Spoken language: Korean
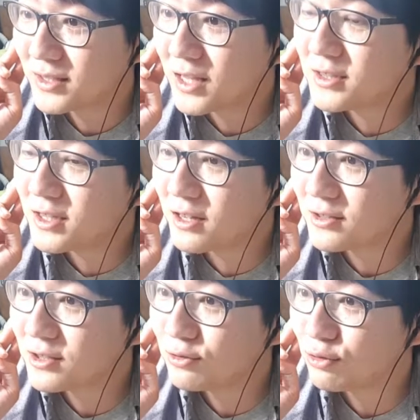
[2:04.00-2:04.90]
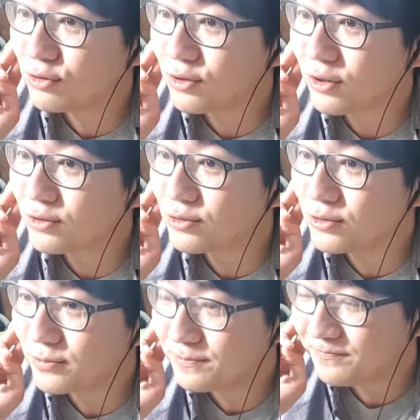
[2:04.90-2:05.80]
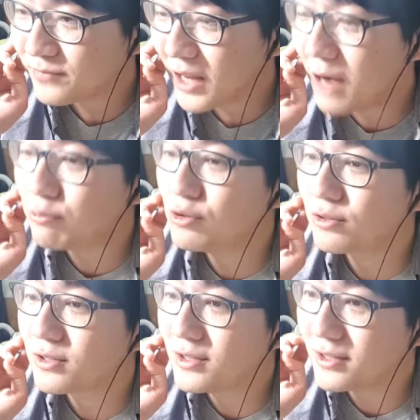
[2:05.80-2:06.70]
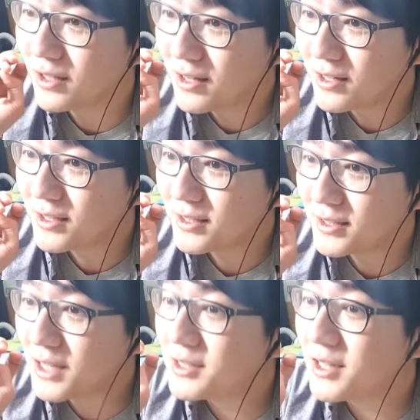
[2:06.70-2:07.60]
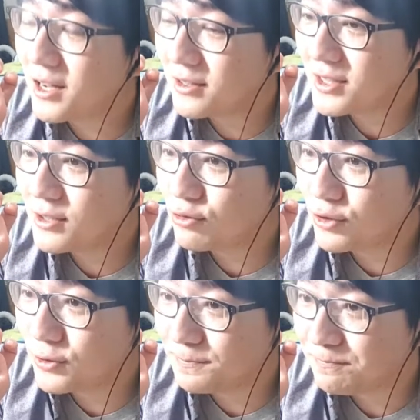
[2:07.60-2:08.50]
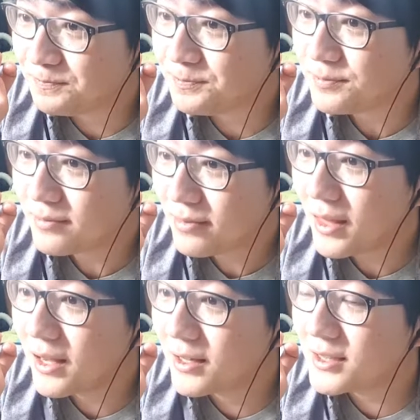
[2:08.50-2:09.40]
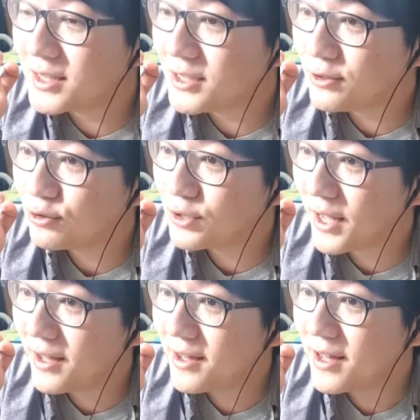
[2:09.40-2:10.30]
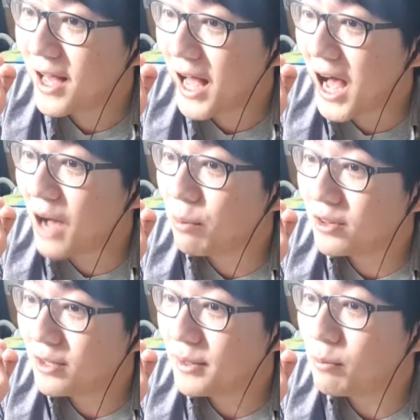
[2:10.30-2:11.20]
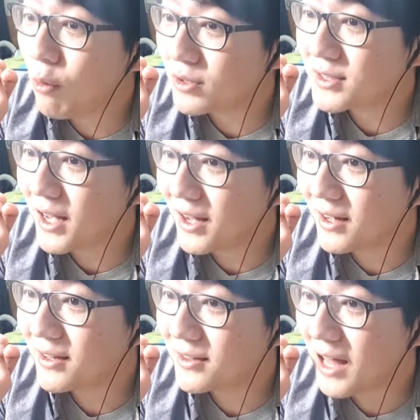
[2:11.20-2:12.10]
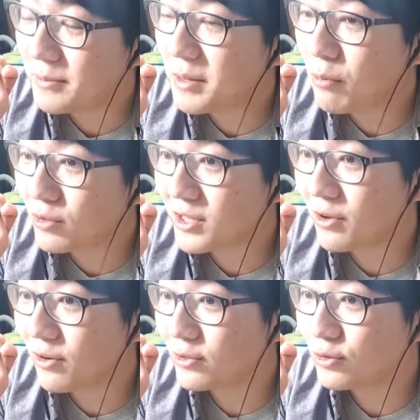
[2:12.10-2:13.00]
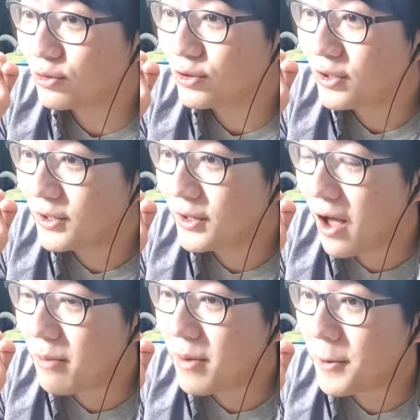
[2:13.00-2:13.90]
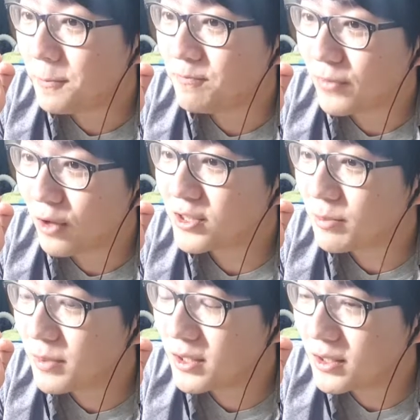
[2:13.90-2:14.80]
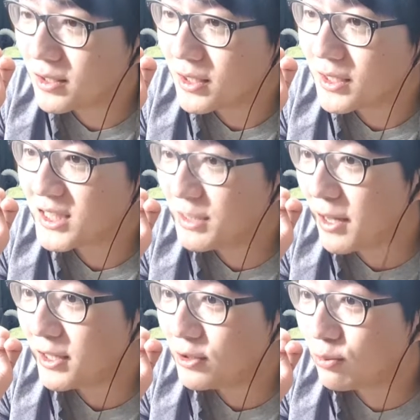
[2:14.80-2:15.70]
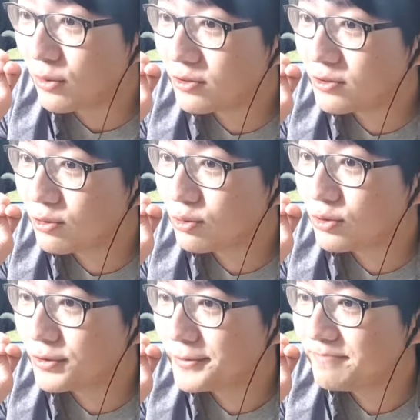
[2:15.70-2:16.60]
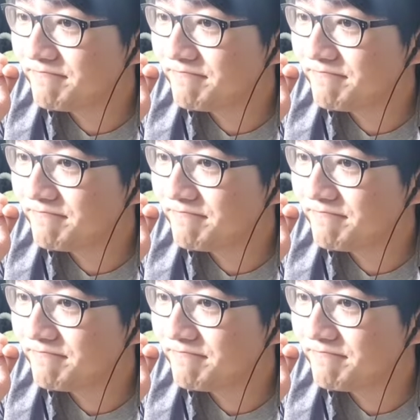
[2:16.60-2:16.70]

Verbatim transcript: 셋째 낳은 친구도 있어가지고 아 물론 그 셋째 낳은 친구는 그 친구의 아버님이 목사 담임 목사여가지고 아마 어차피 그냥 집안이 좀 어느 정도